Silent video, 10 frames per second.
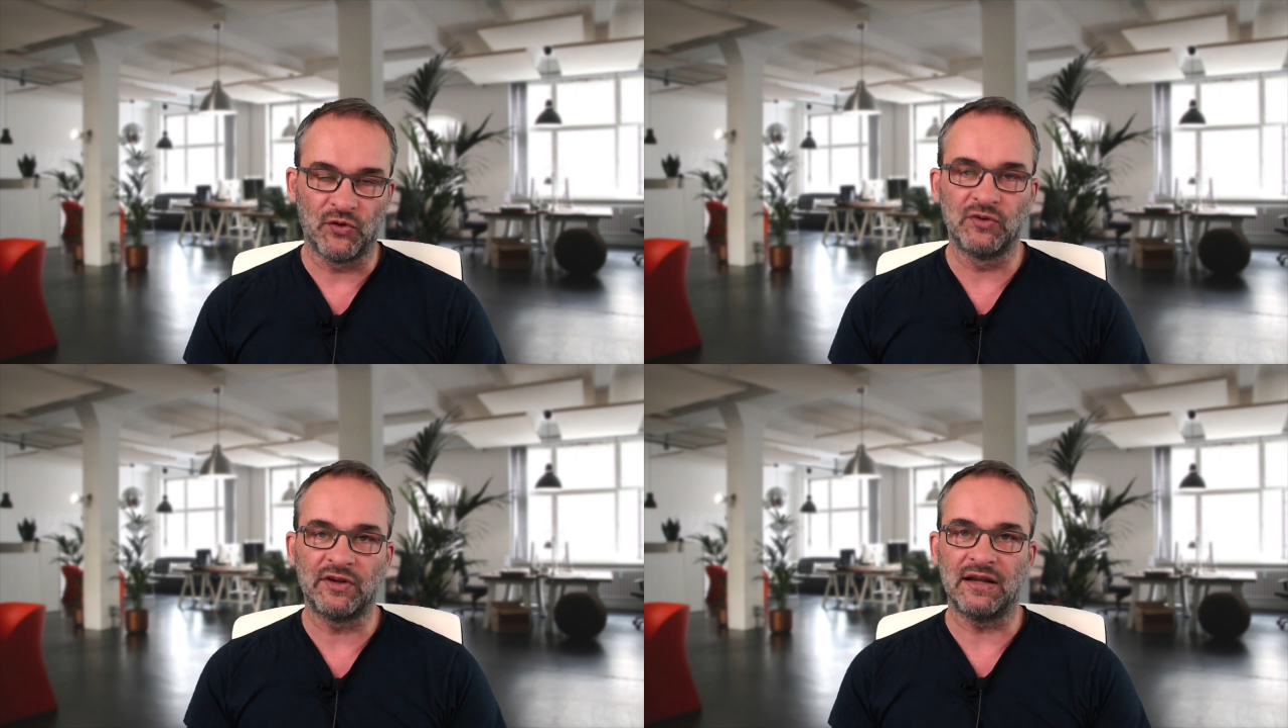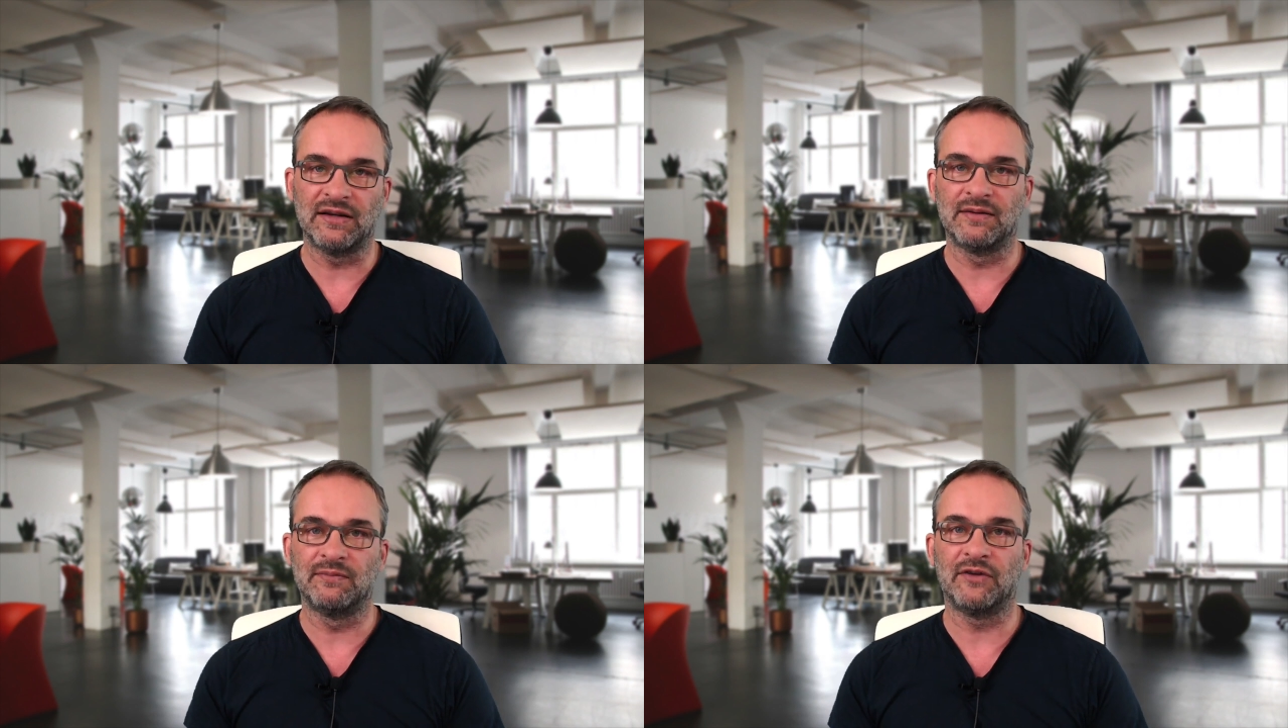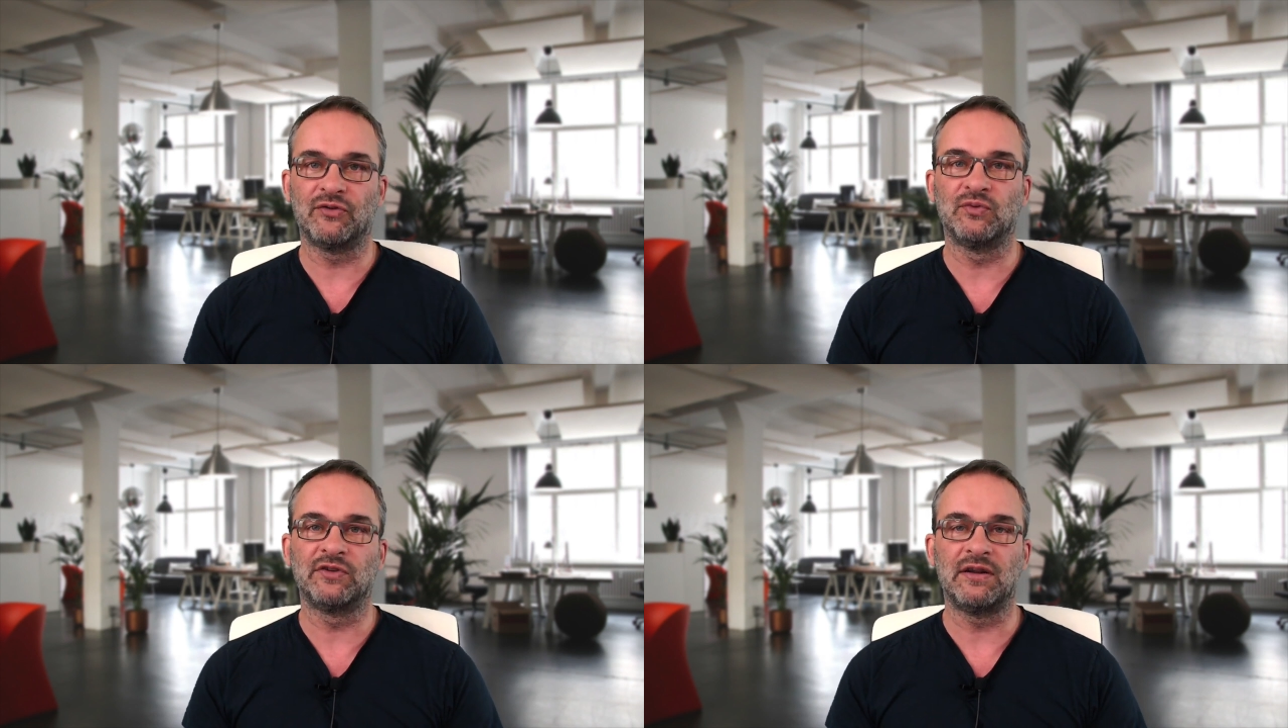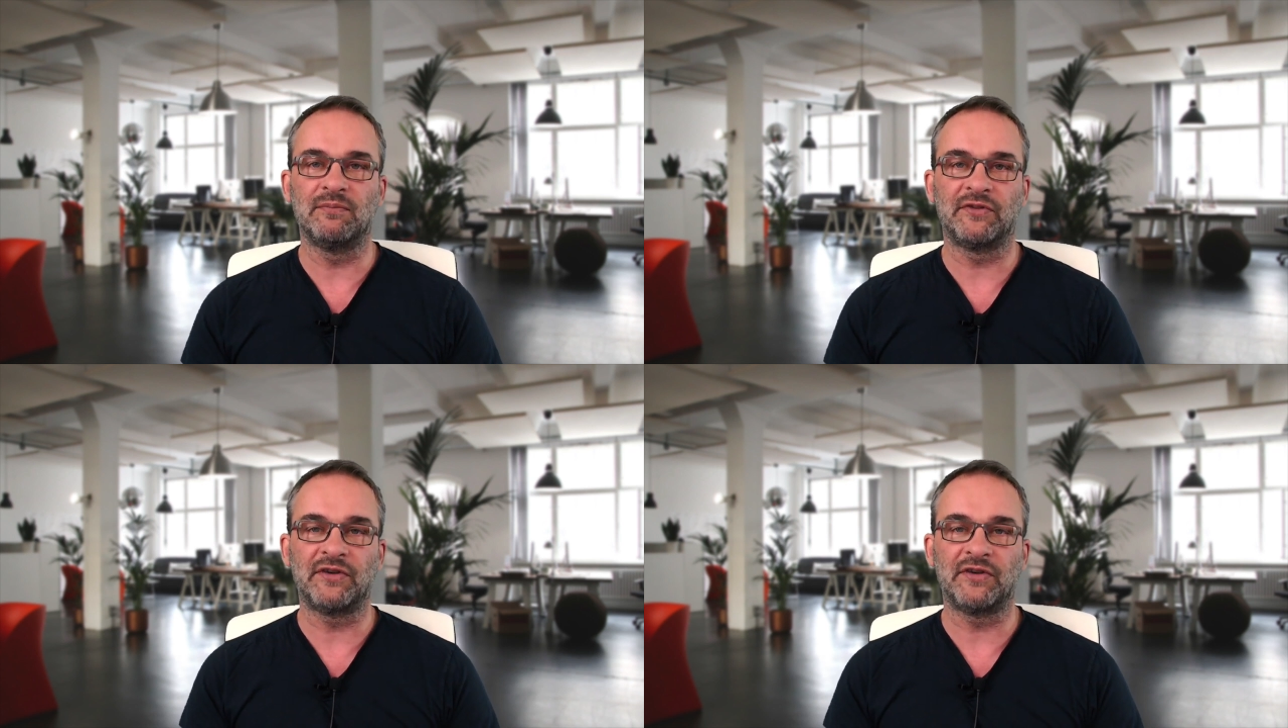Unter anderem das Unternehmen